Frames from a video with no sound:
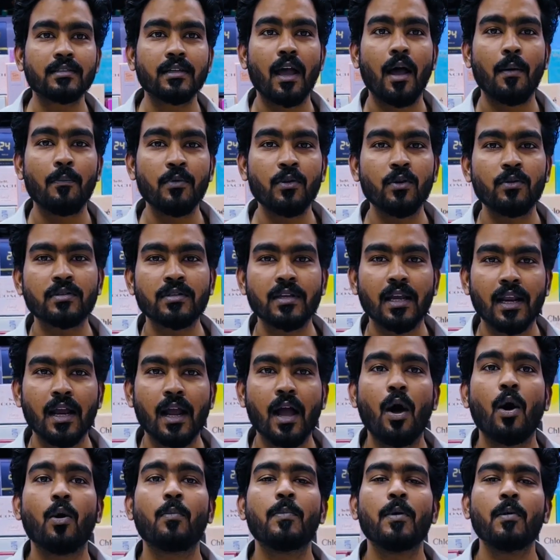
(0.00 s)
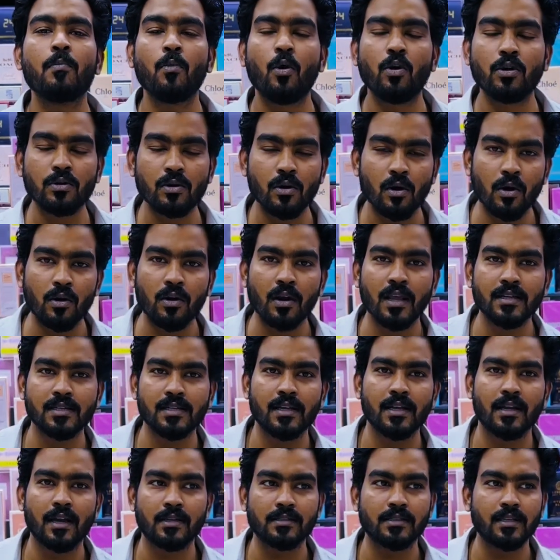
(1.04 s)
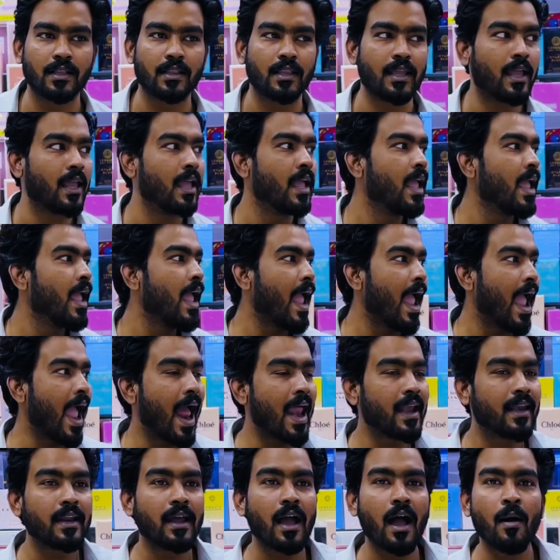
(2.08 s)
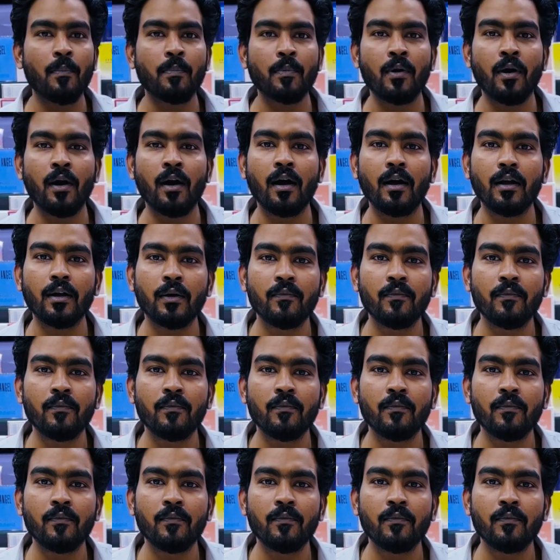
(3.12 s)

आप यूज करेगा और भी मोर लॉन्ग लास्टिंग कर सकते हैं एंड आपका